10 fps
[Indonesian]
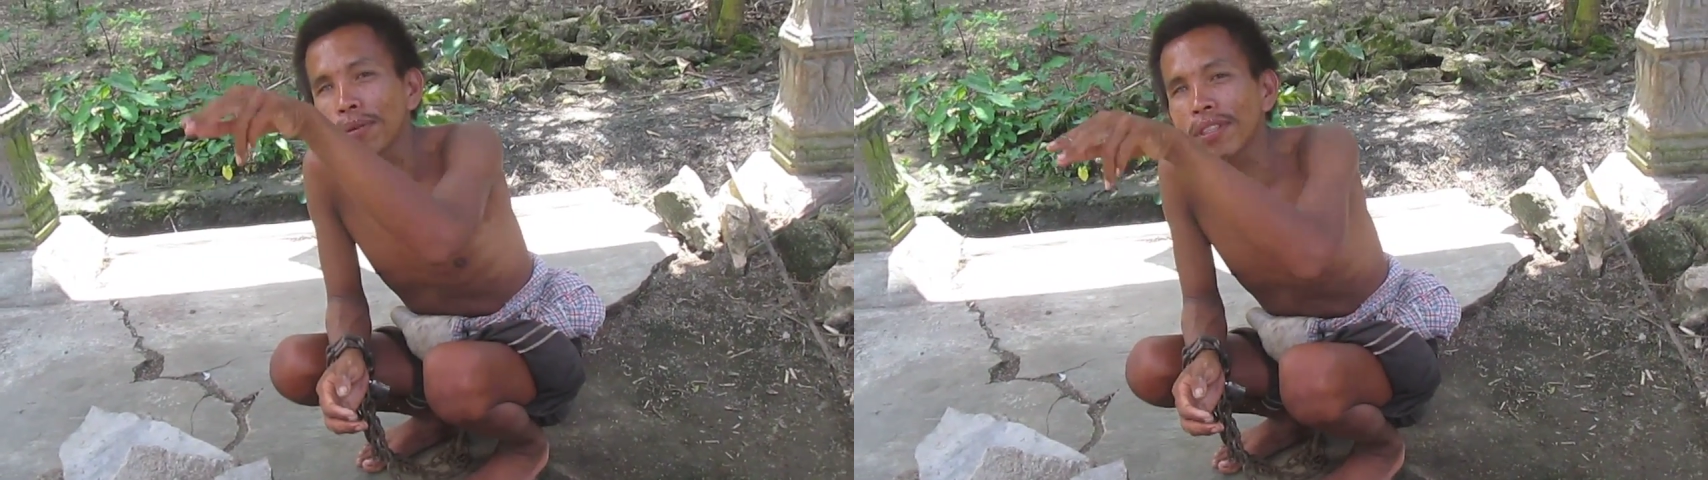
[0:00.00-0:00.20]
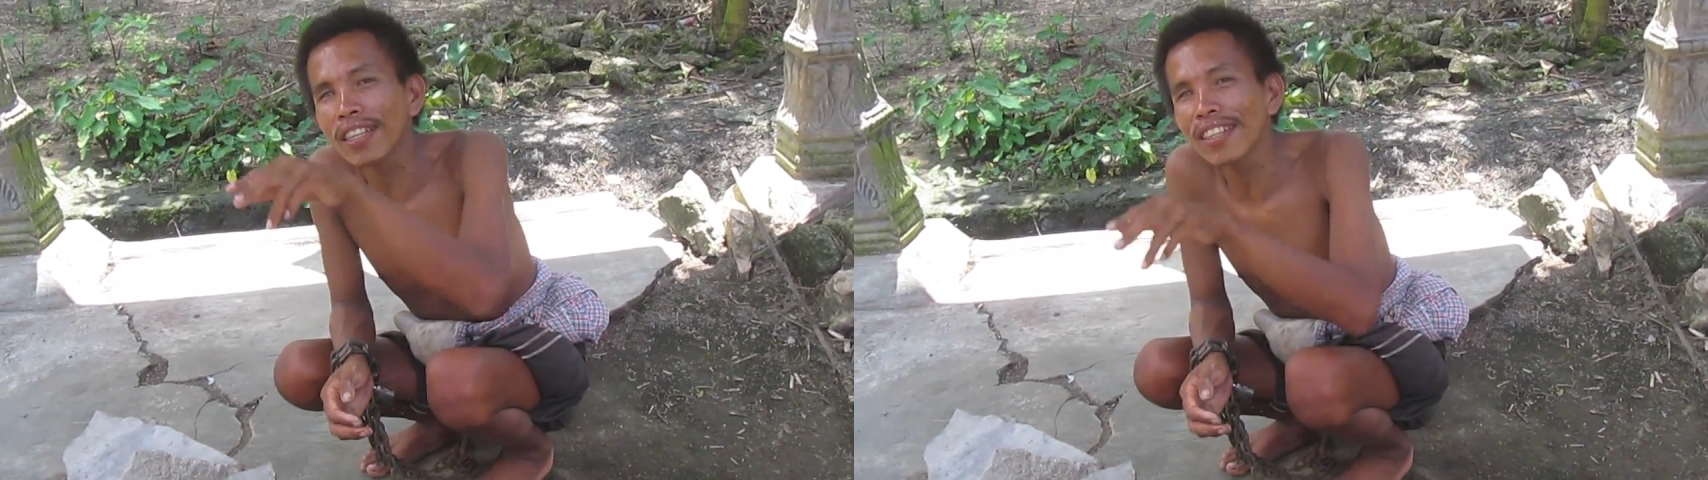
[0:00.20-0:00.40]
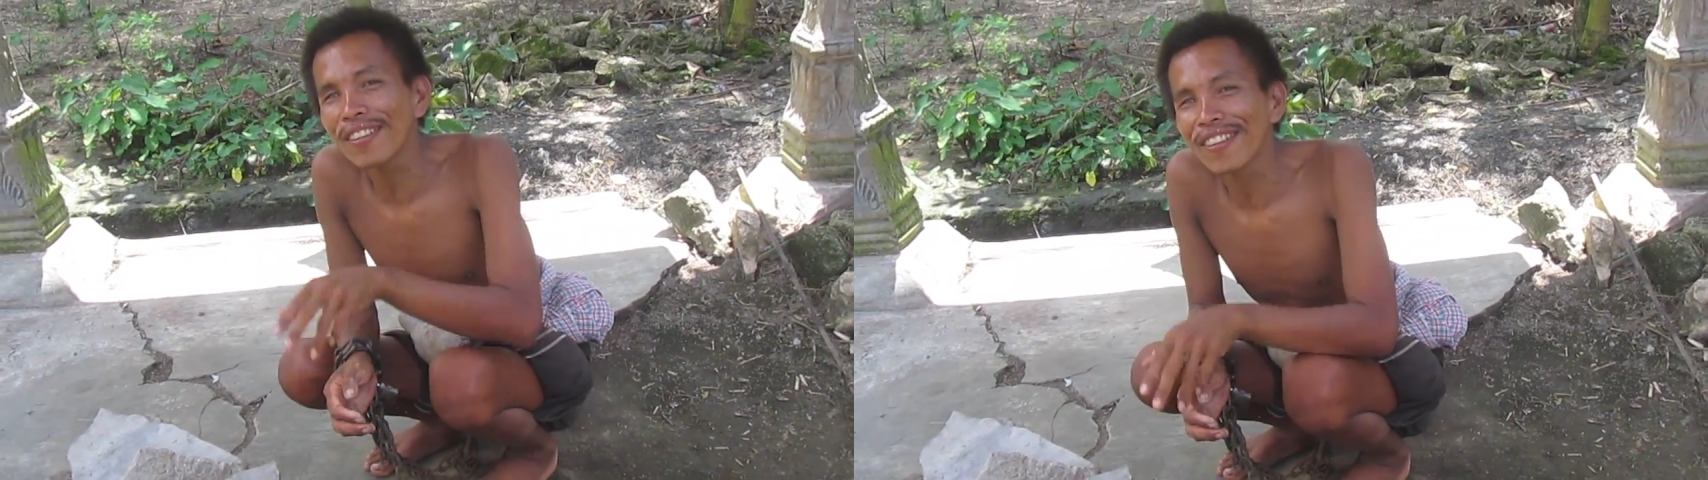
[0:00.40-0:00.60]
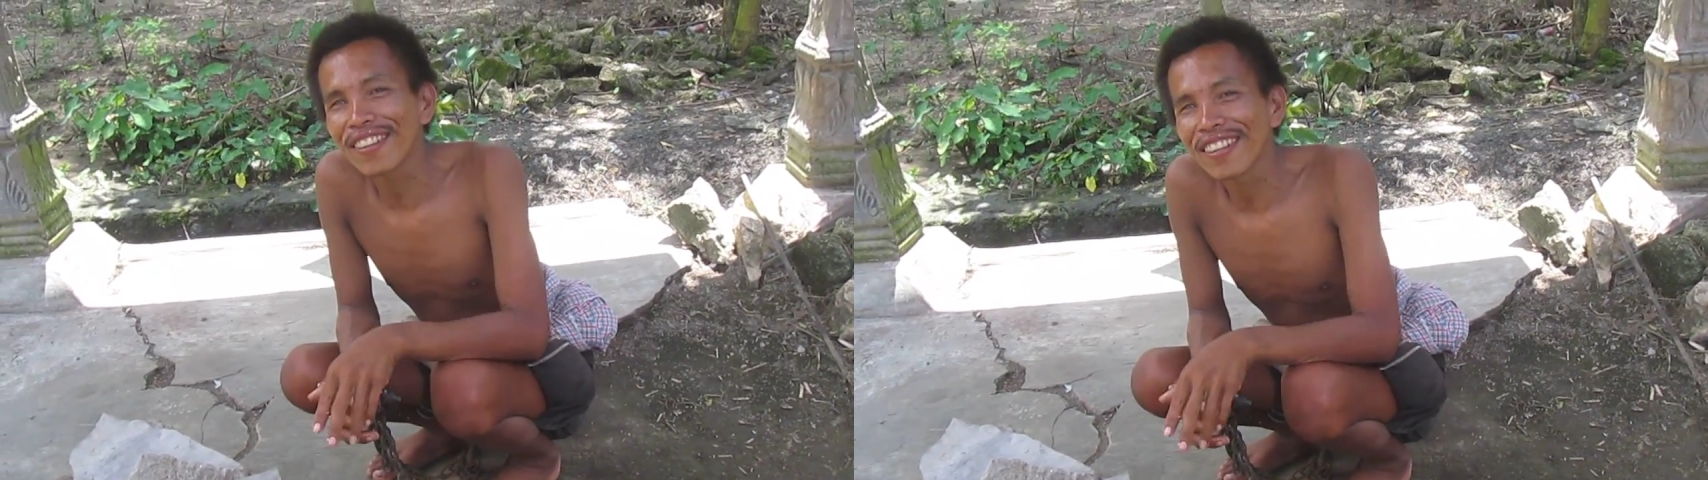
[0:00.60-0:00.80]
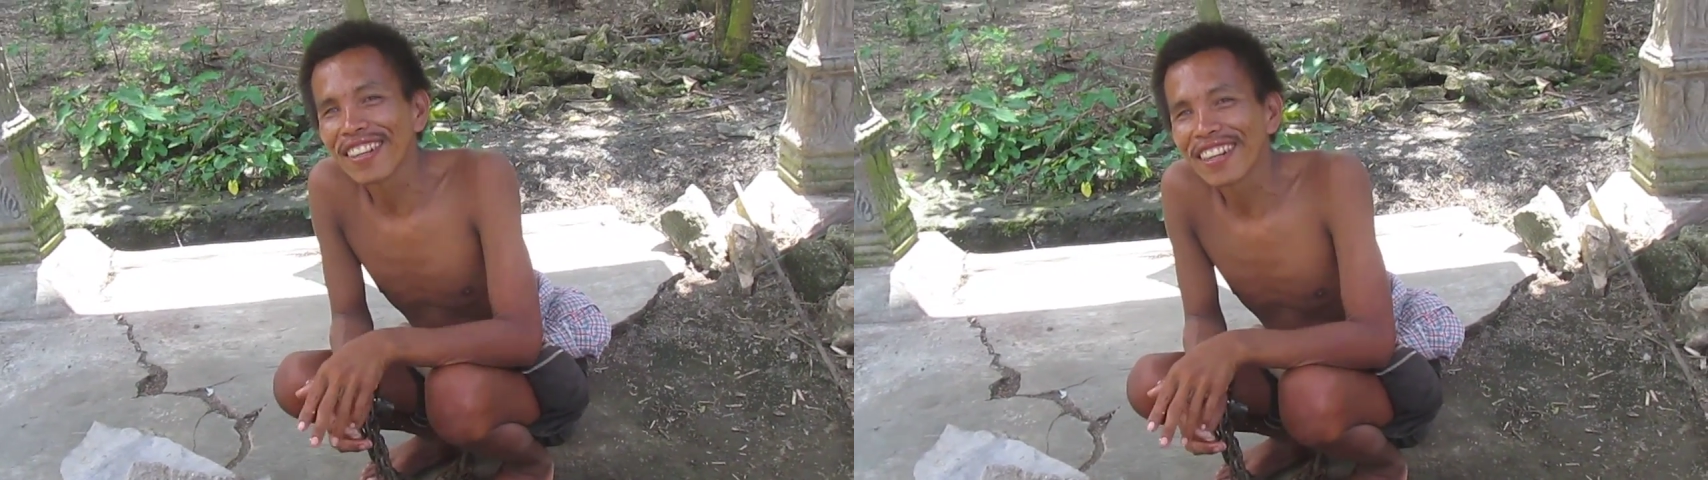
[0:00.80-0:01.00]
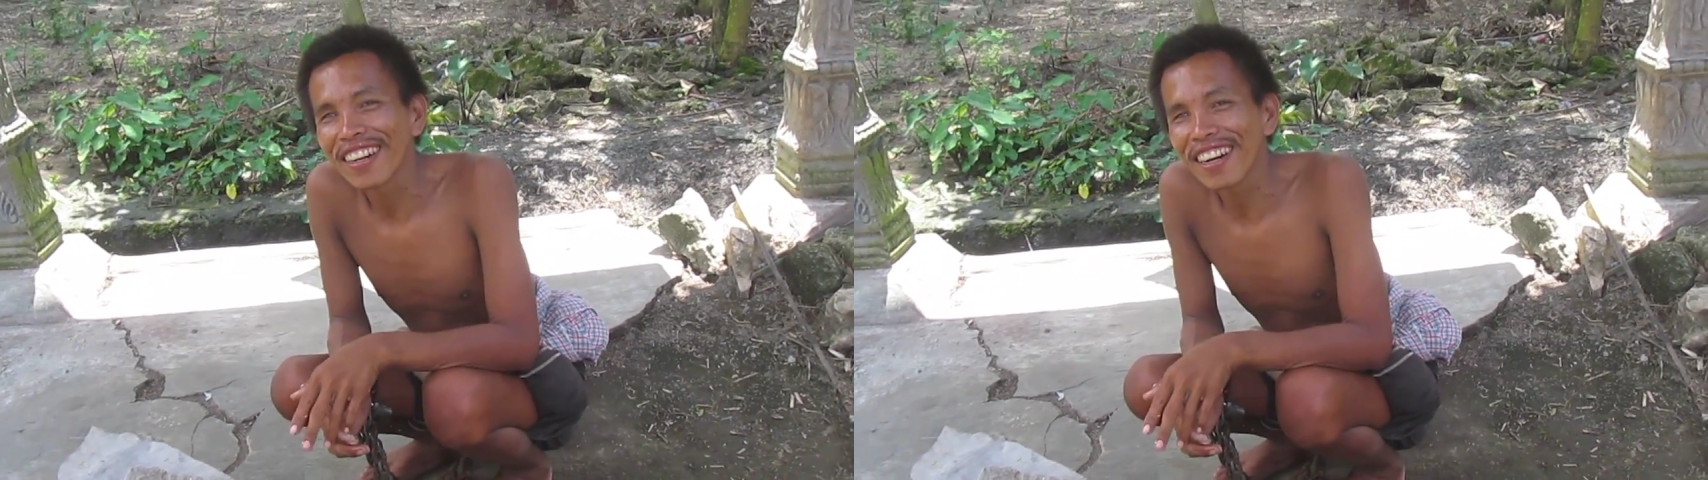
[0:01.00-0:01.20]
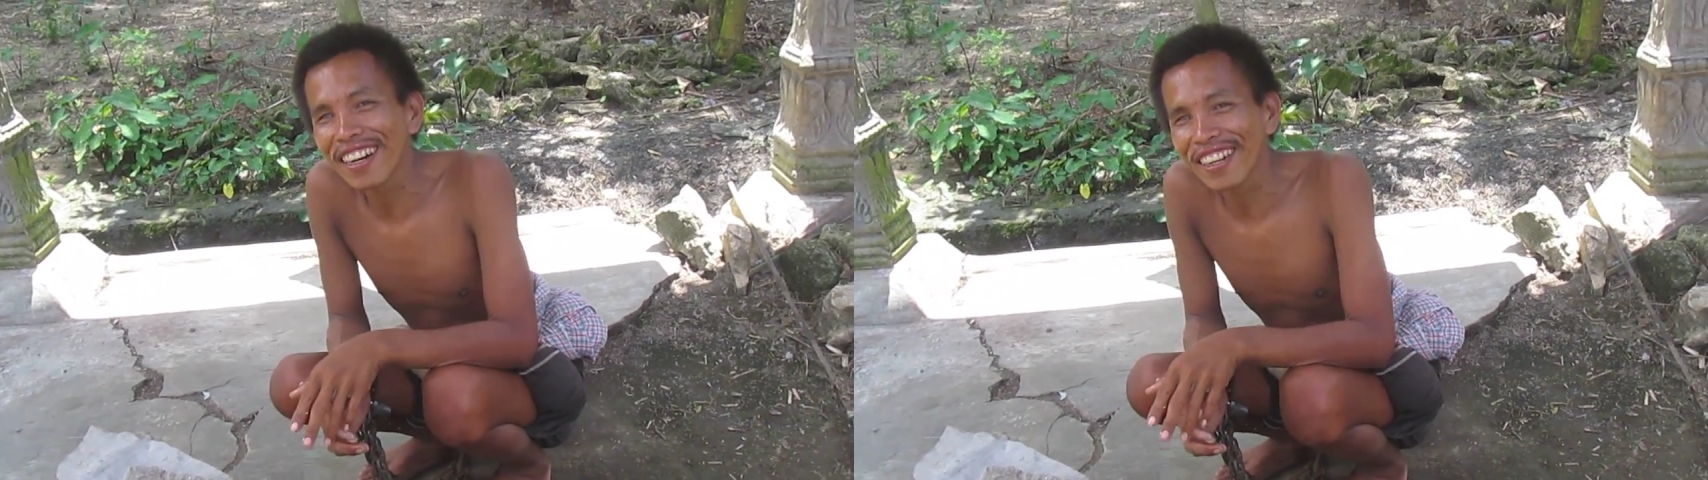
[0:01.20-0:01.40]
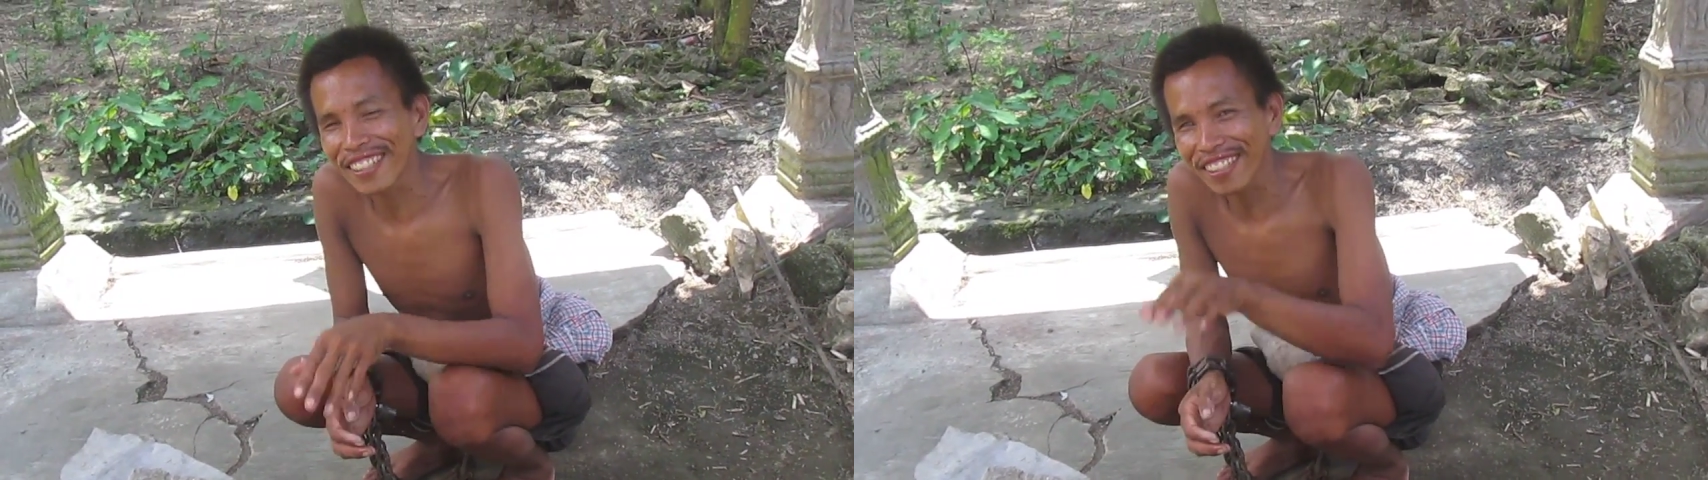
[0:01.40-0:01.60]
ini kursi coba ayat ah,
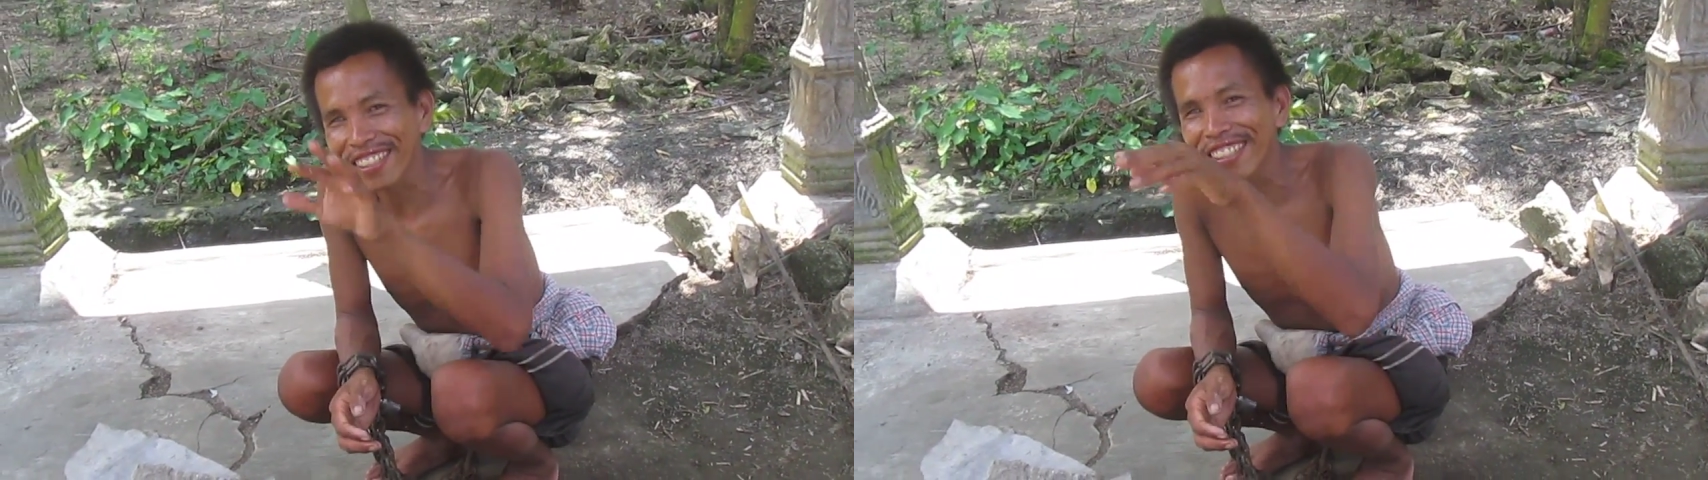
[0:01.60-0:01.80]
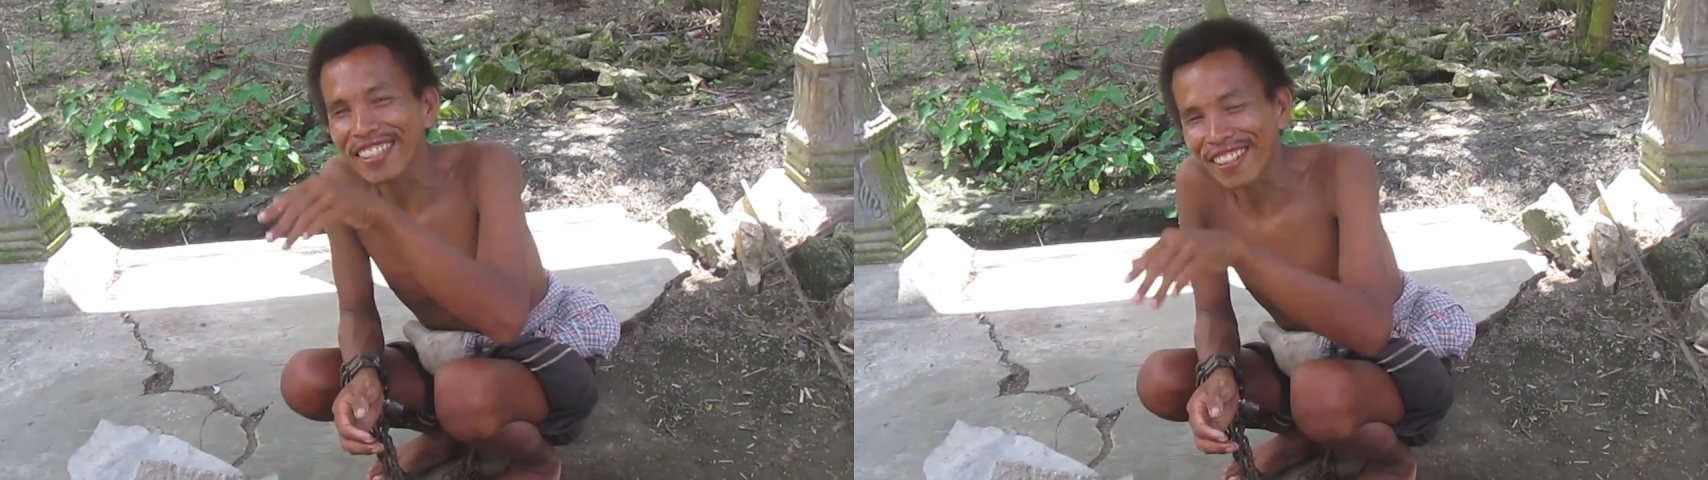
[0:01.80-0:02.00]
kursi coba.